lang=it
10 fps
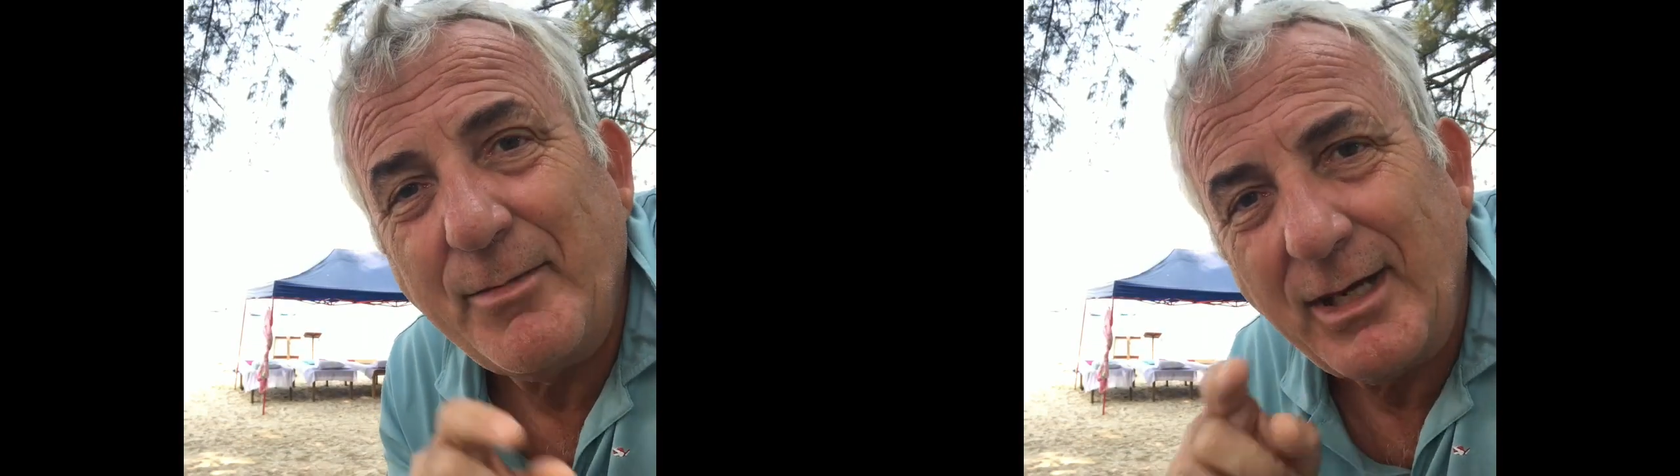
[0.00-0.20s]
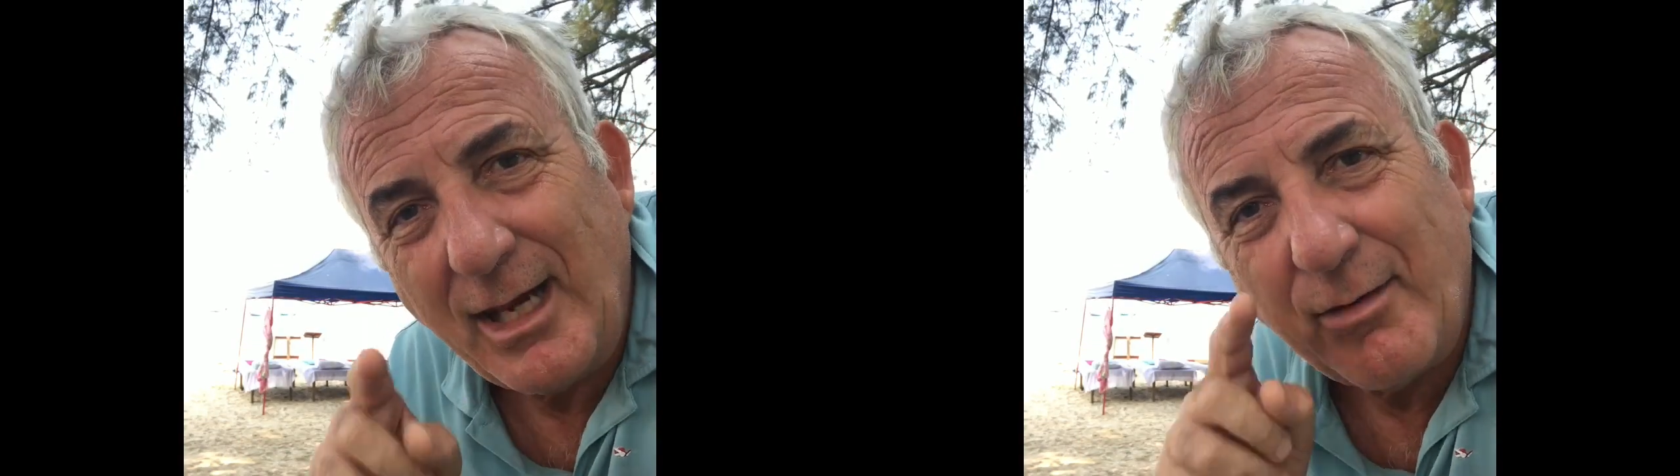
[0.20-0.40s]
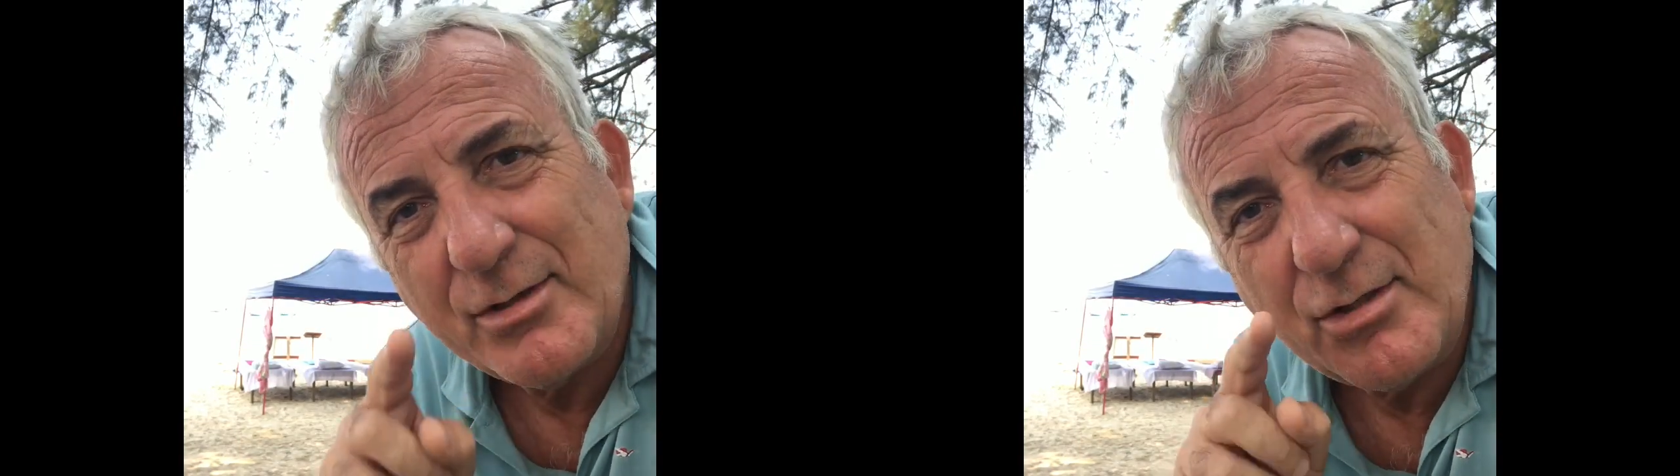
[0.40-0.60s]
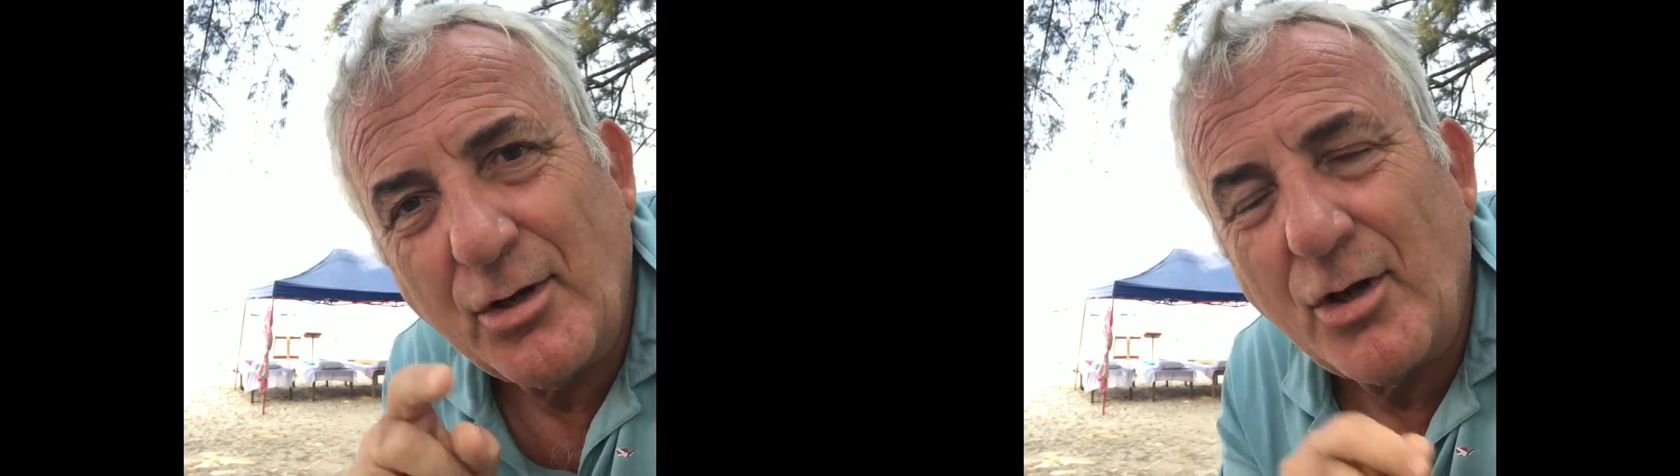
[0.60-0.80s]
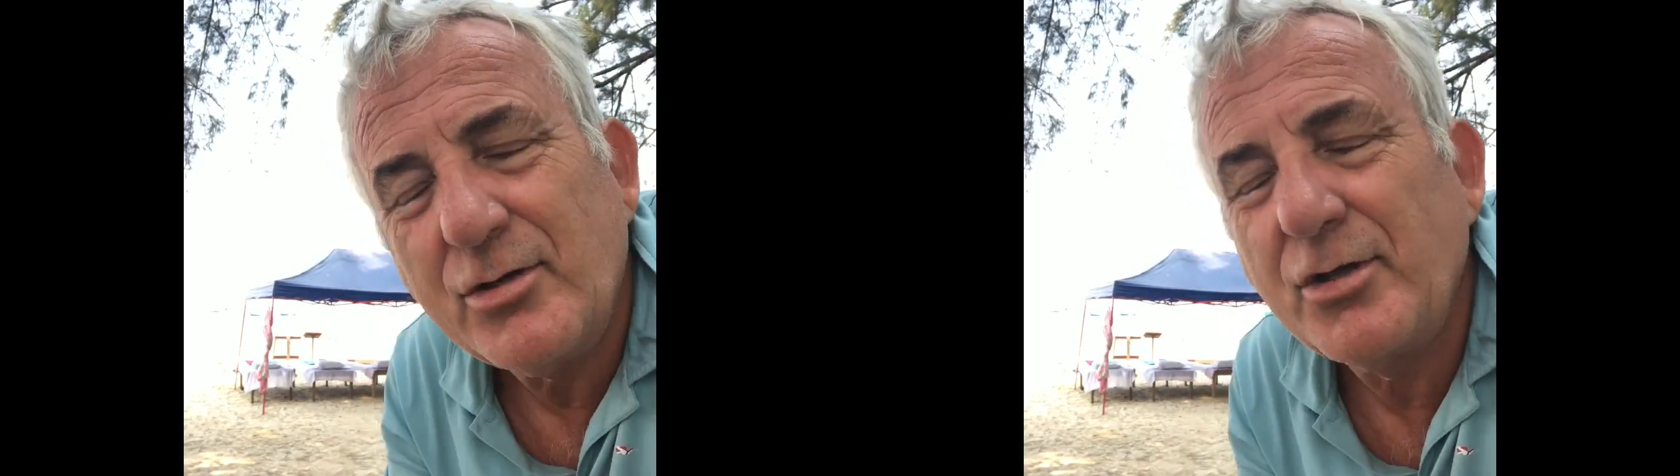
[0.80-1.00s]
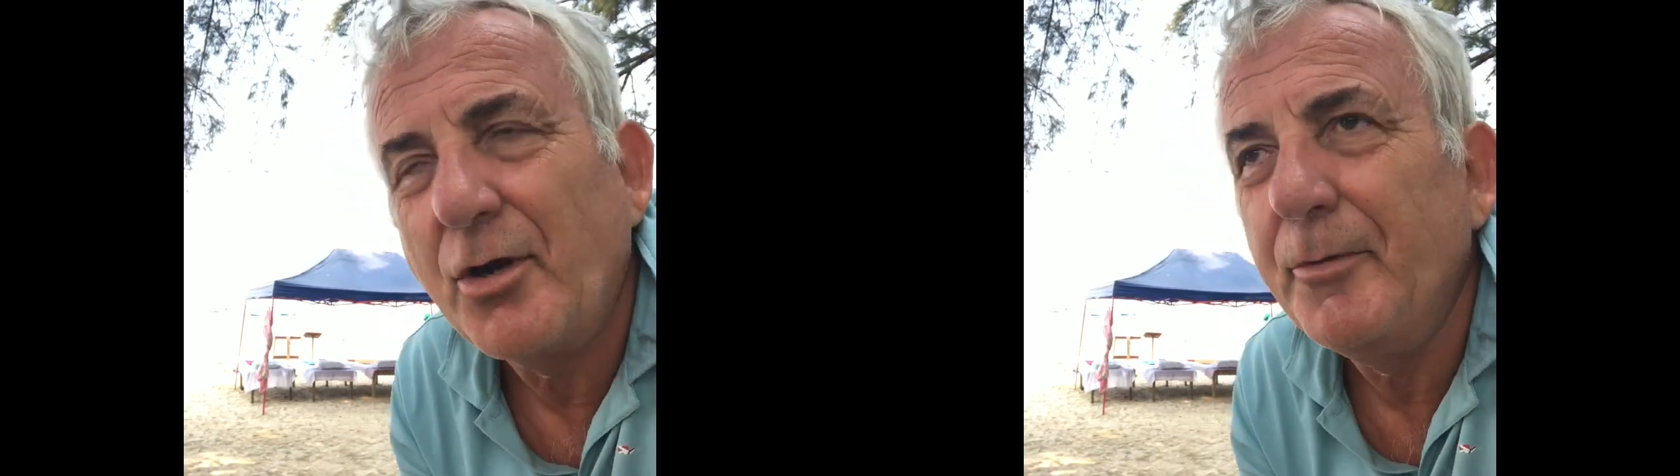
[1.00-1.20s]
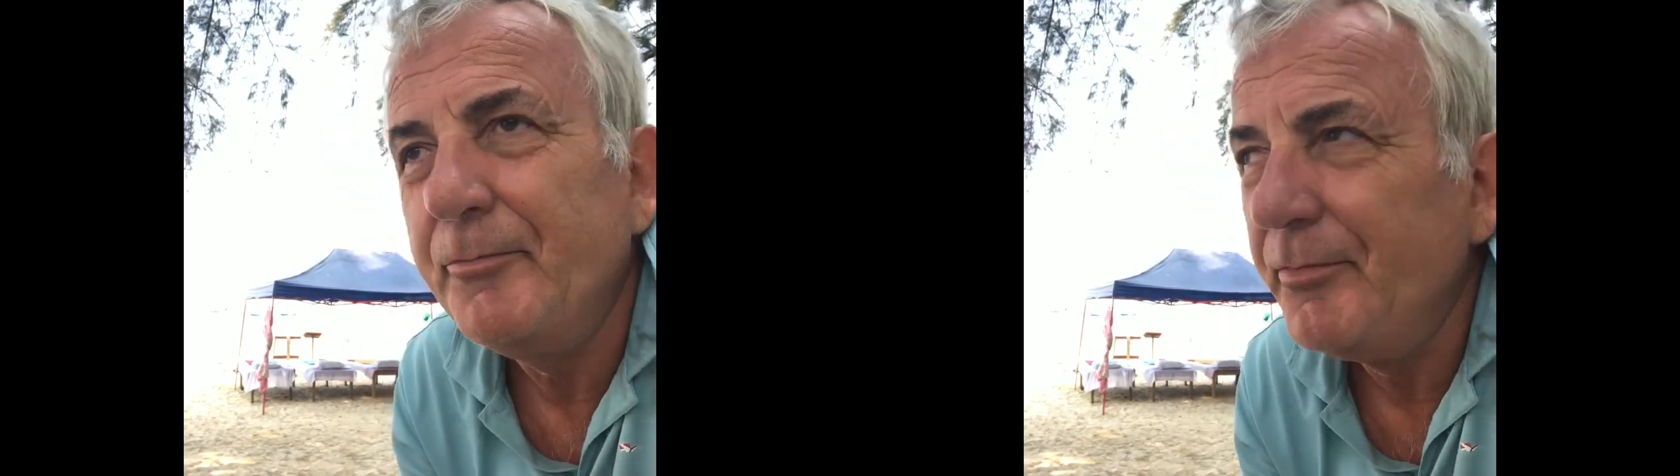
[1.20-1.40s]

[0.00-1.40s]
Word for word: perché questo nostro